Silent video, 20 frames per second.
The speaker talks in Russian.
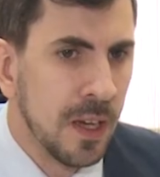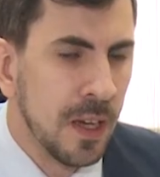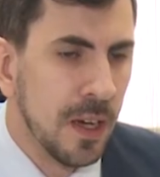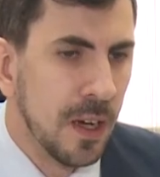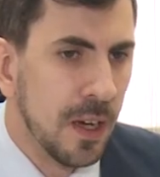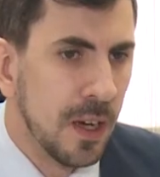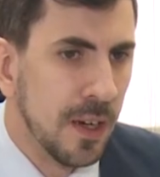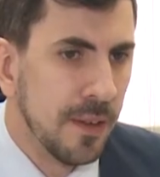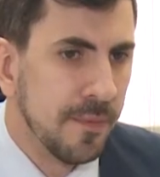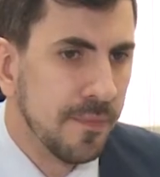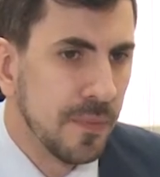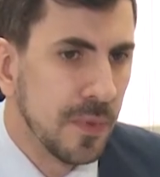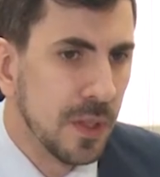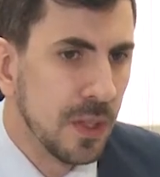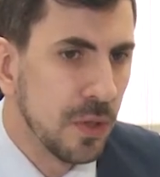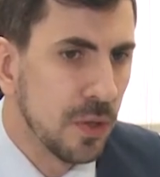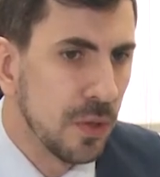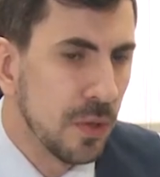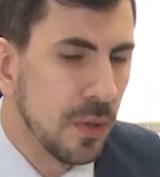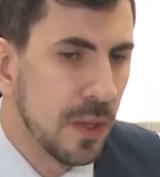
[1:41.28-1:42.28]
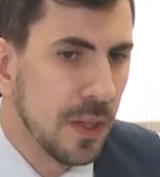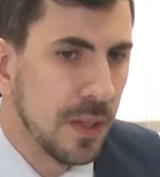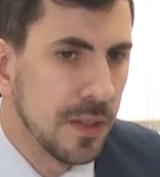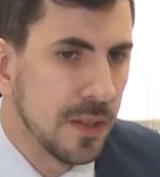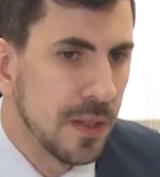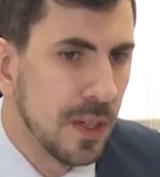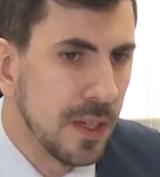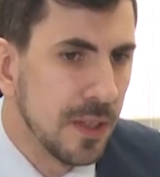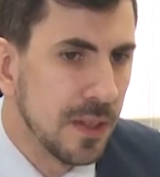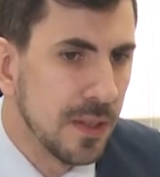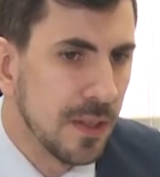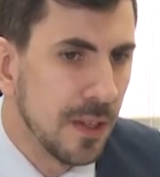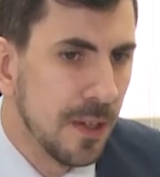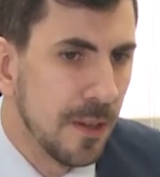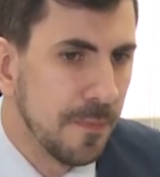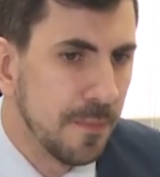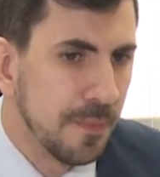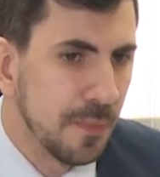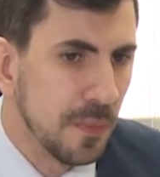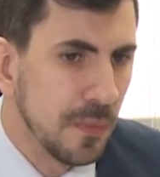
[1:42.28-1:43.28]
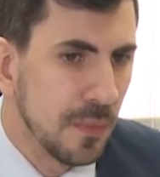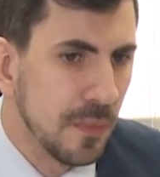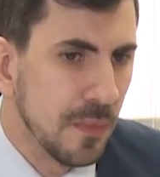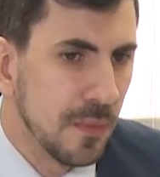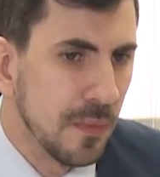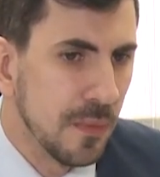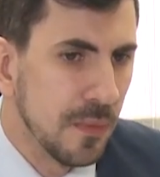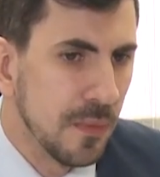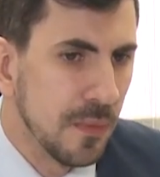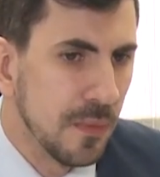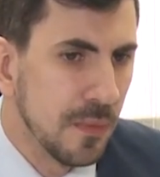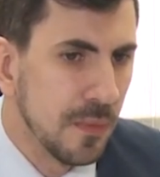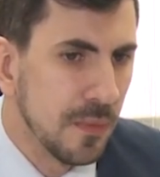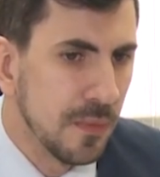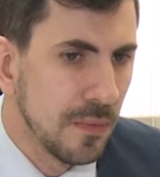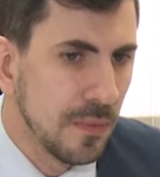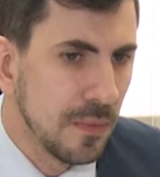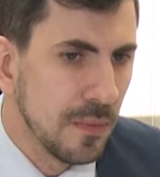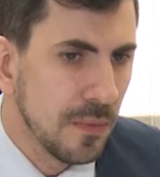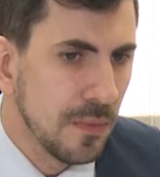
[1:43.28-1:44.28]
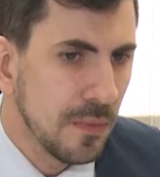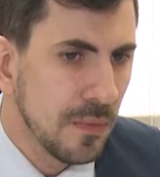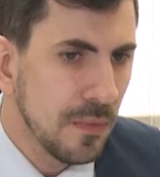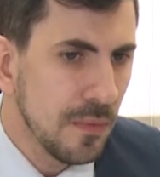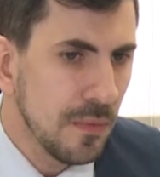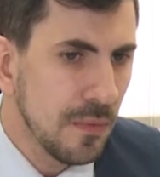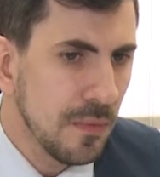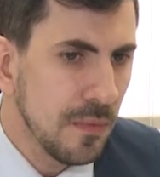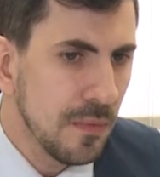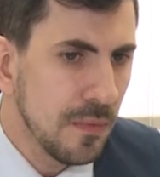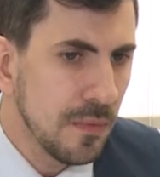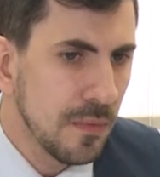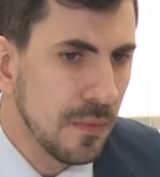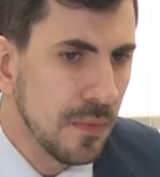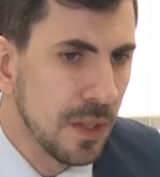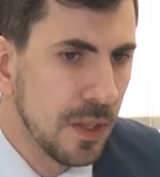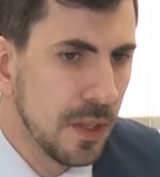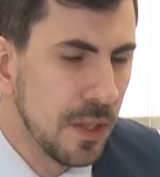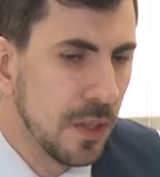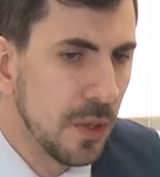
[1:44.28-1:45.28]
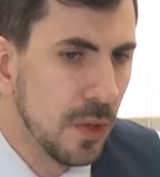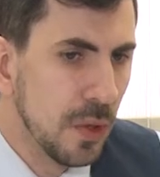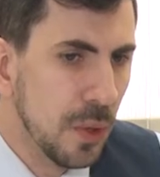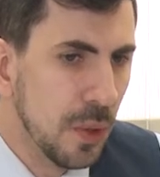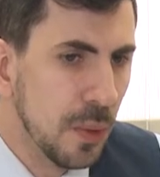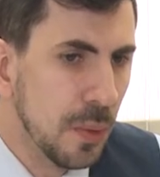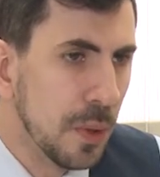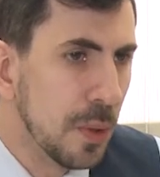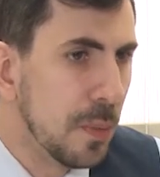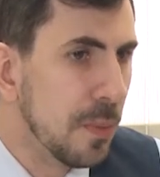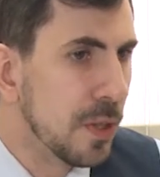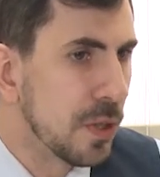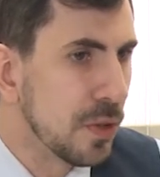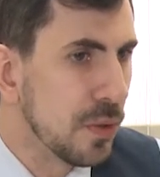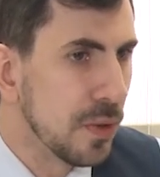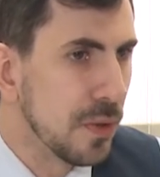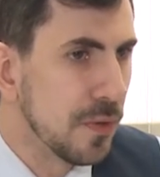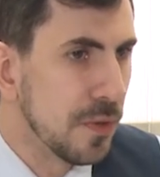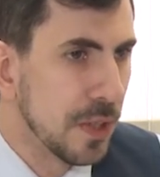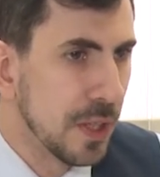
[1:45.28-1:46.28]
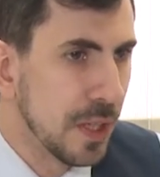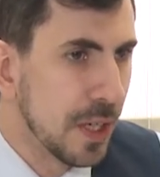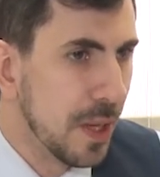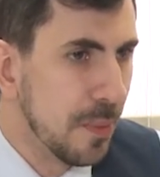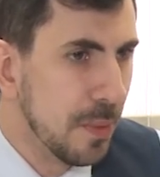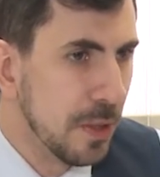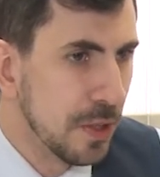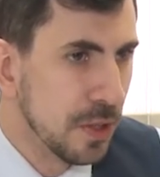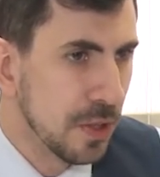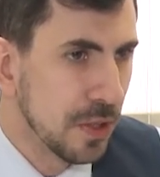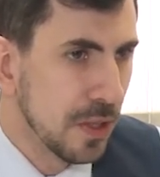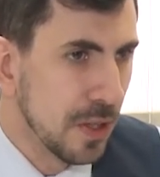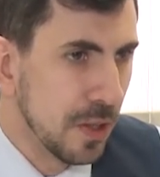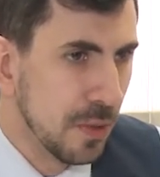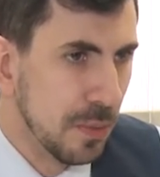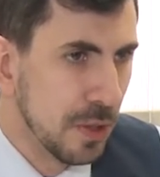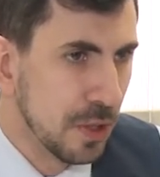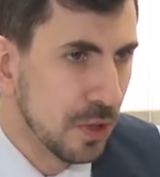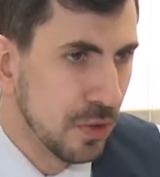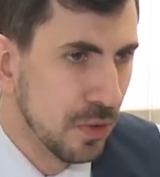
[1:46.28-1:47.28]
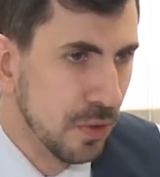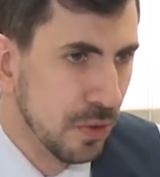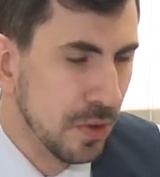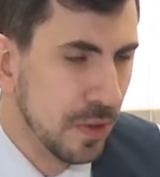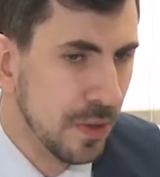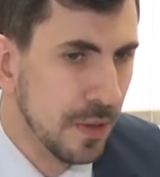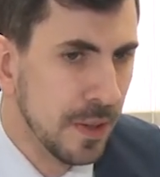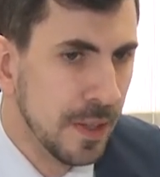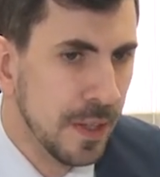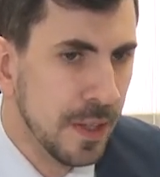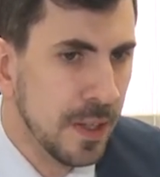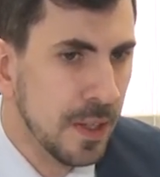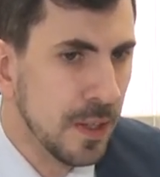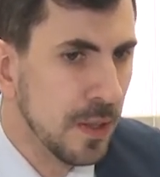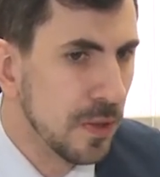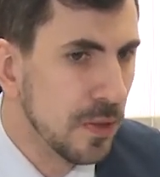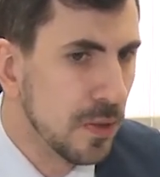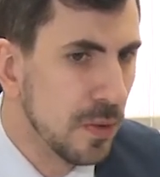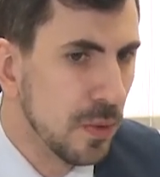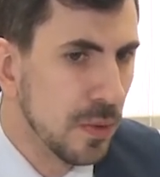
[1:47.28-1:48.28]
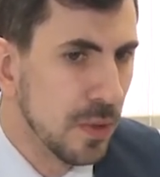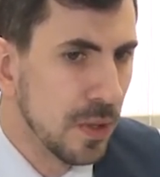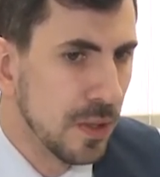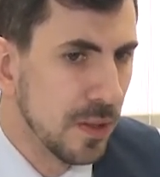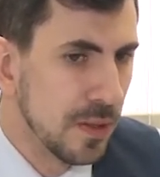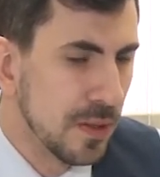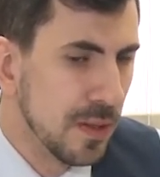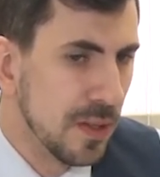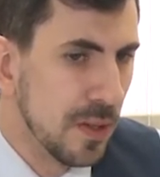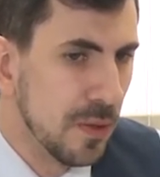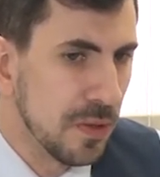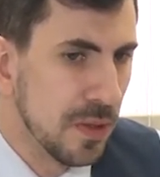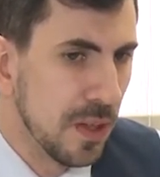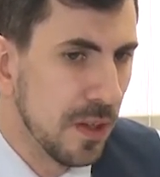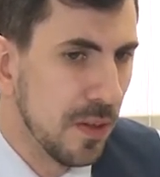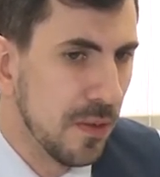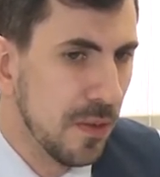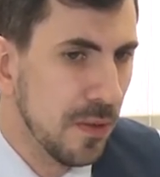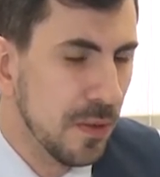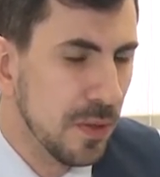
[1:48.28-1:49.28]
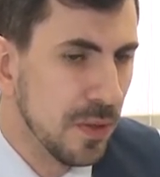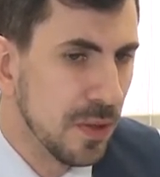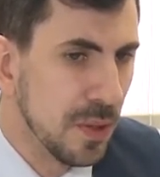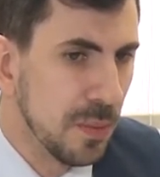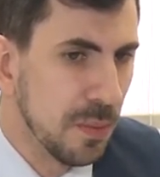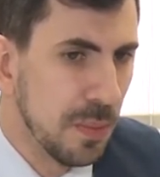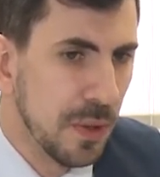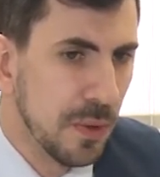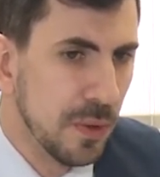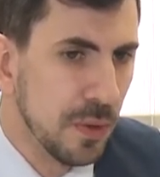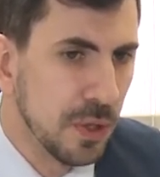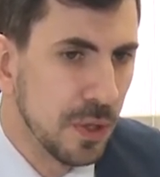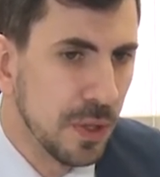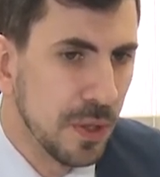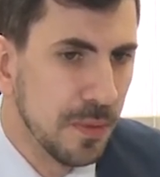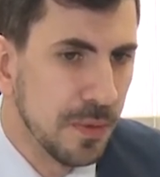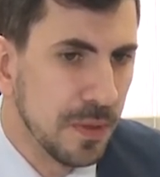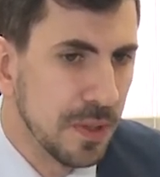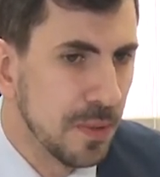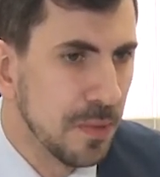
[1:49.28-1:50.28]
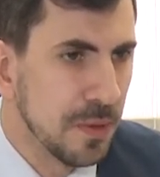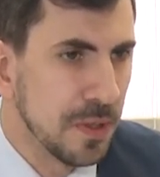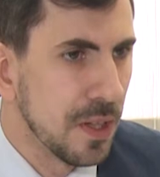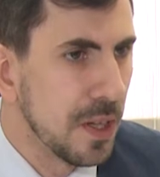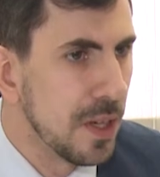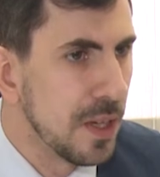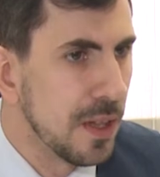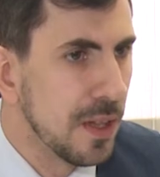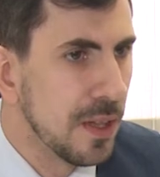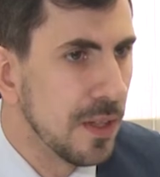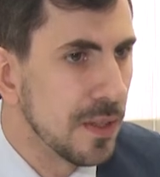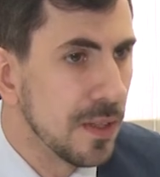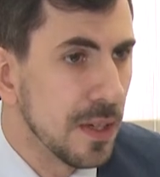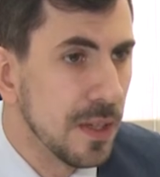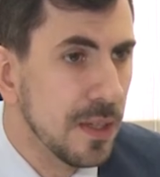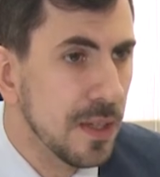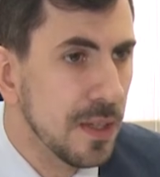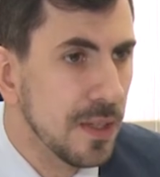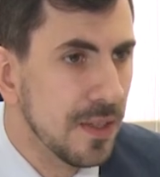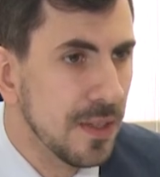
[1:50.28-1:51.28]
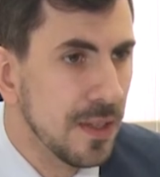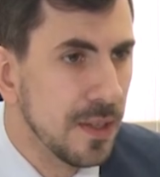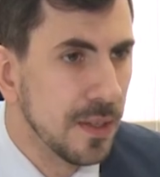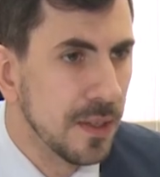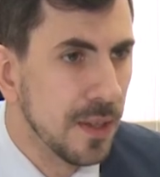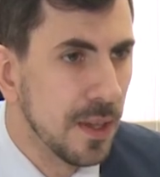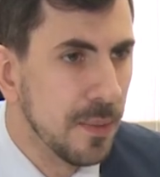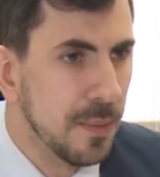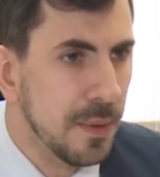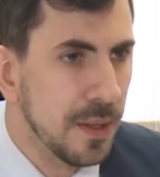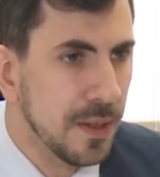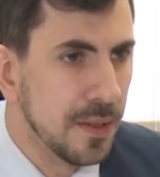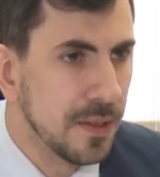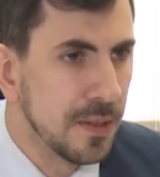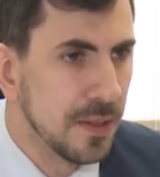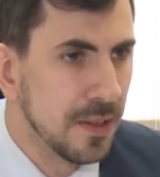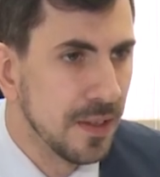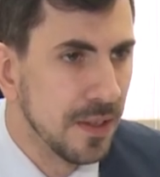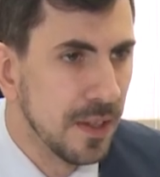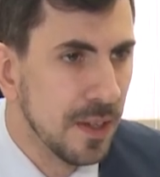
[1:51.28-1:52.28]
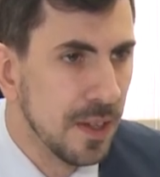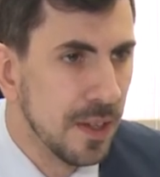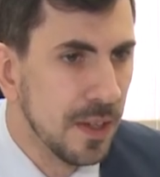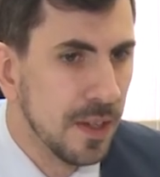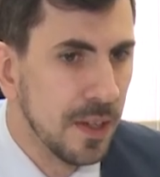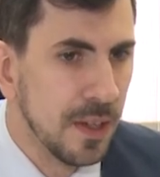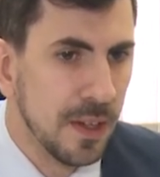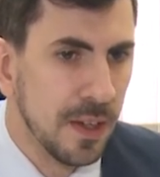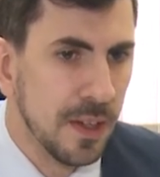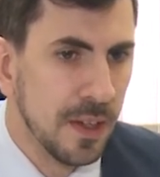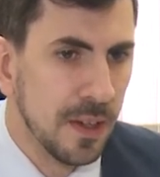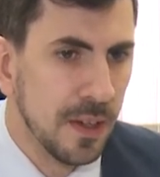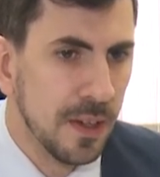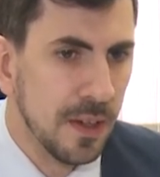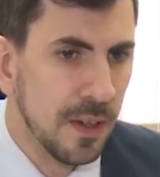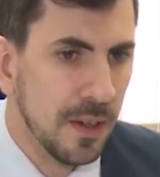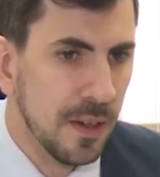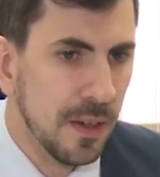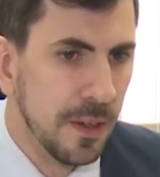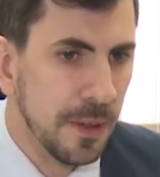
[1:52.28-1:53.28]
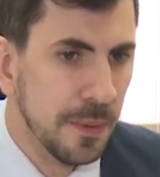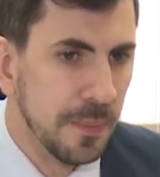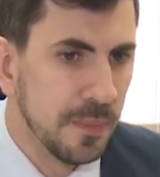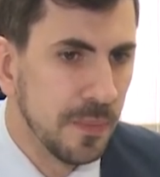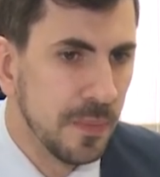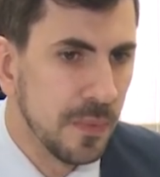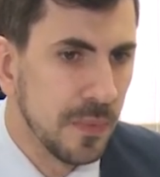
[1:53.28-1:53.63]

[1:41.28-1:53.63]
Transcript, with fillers: А, что касается нерегулируемых маршрутов, это коммерческие маршруты. Тут э, цена устанавливается перевозчиком самостоятельно, исходя из рентабельности. А,